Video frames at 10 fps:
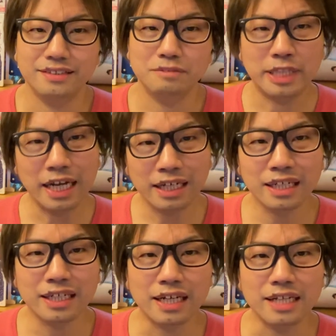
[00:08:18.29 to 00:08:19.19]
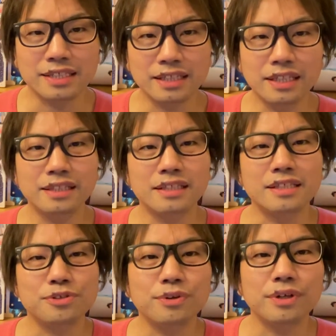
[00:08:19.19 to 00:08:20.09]
まあ、だから解散になったん
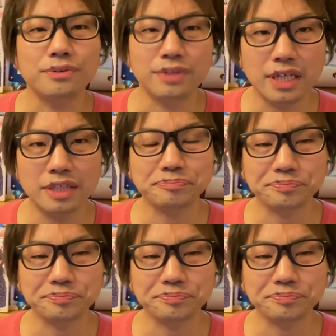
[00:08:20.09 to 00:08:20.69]
でしょうけどね。